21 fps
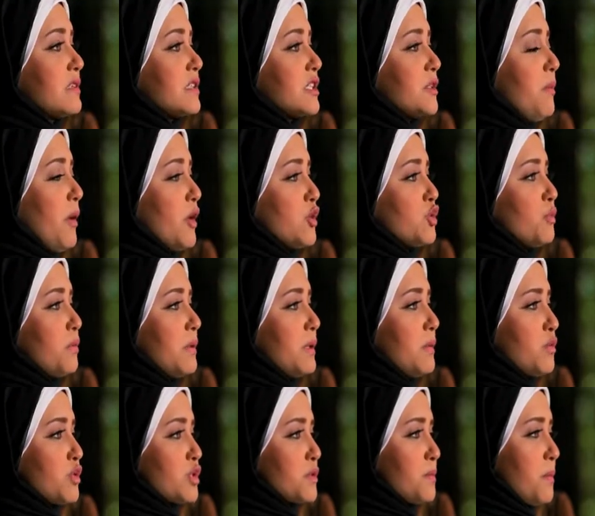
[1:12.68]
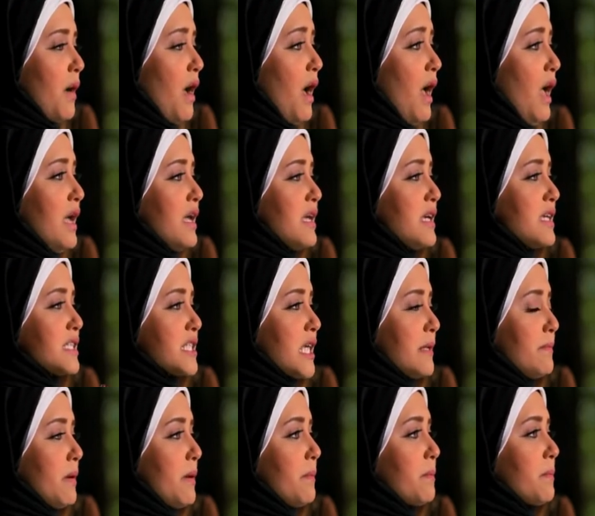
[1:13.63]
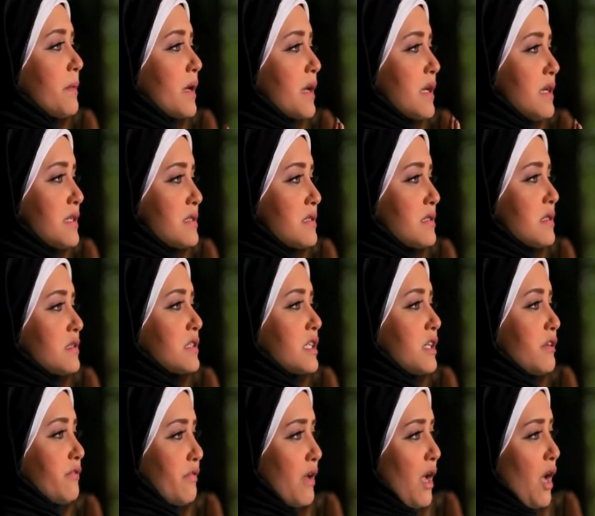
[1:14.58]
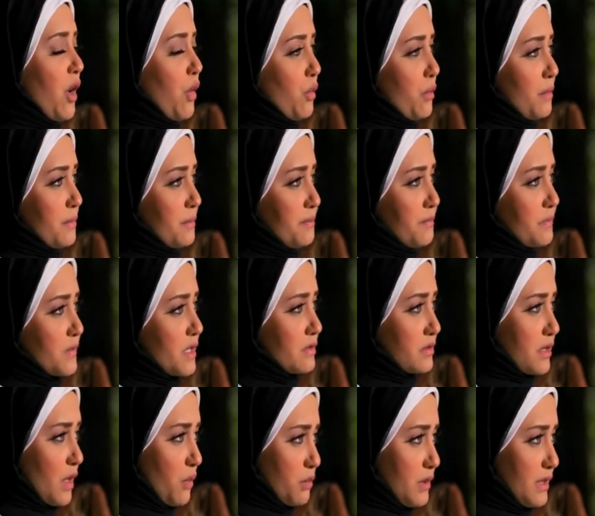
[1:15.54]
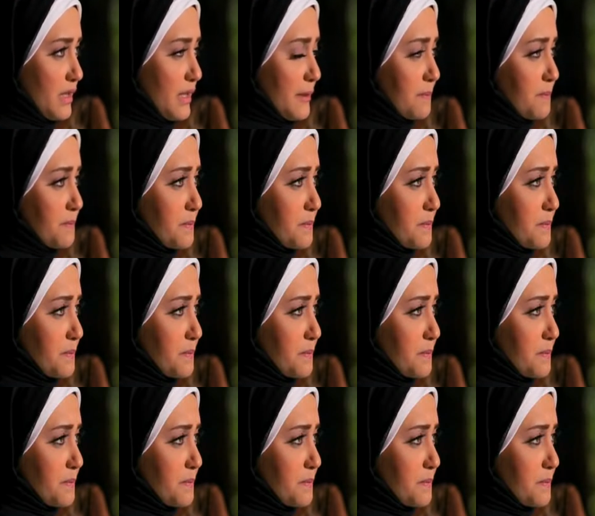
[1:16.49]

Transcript: ارتباطه بالمصباح سبب قصه كفاحه الطويله